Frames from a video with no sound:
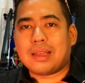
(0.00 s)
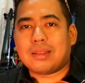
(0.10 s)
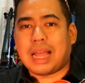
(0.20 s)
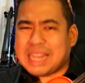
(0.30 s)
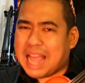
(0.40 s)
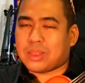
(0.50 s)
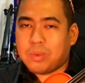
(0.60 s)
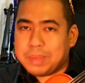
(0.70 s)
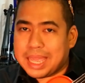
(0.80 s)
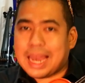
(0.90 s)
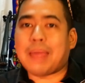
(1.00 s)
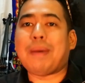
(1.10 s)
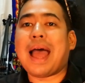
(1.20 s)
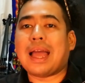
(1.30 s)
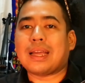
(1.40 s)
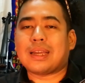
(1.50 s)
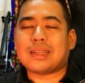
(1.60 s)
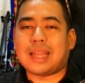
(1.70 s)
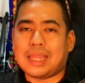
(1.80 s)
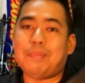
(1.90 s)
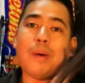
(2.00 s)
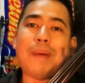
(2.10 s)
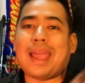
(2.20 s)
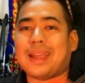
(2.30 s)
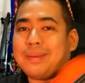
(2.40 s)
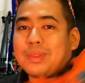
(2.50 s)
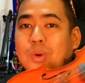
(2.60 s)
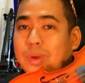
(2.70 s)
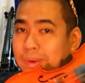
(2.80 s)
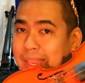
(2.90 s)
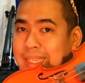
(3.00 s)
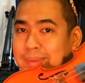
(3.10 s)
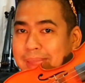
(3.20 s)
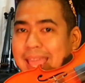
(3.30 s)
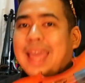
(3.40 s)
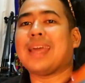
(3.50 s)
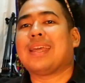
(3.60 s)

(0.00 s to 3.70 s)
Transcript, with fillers: หลัก ๆต้องมีอะไรบ้าง อย่างที่บอกไปคือเป็นตัวไวโอลินใช่ไหมฮะ